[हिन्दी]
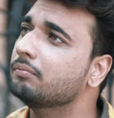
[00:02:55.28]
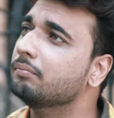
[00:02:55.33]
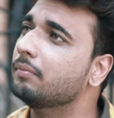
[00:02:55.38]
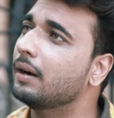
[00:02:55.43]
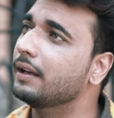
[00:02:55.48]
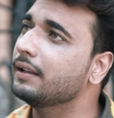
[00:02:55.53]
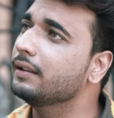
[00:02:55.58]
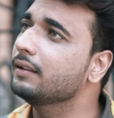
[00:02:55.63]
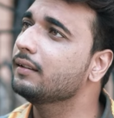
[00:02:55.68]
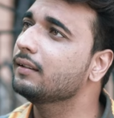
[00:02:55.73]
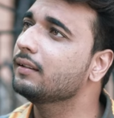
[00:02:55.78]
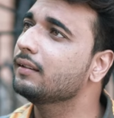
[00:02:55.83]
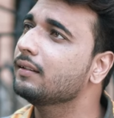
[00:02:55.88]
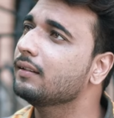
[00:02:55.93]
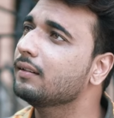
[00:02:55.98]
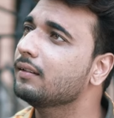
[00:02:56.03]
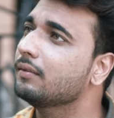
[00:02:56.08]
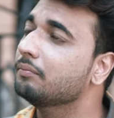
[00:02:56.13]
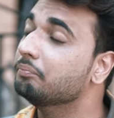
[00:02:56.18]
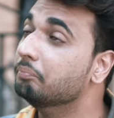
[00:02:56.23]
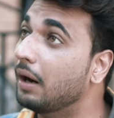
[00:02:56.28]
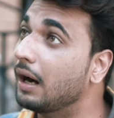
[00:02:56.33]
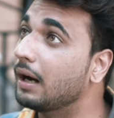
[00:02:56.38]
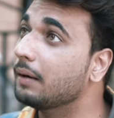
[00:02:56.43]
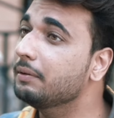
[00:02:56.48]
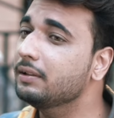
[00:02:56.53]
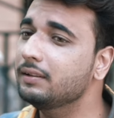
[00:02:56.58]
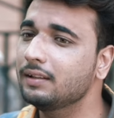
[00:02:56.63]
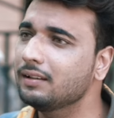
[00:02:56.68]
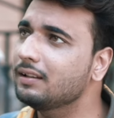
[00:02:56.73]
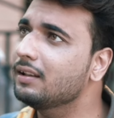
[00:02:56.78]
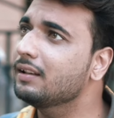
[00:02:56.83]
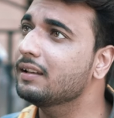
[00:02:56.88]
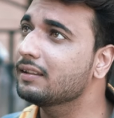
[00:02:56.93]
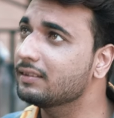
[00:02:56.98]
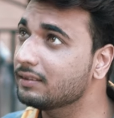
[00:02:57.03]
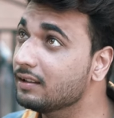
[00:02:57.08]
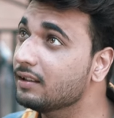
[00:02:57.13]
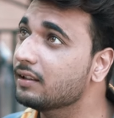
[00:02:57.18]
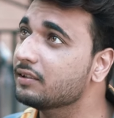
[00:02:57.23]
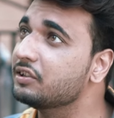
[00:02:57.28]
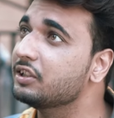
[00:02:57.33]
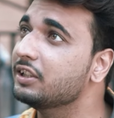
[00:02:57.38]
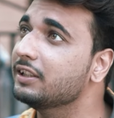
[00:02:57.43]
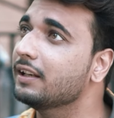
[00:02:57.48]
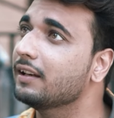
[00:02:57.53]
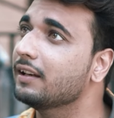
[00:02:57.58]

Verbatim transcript: भाई भाभी दिल की कितनी अच्छी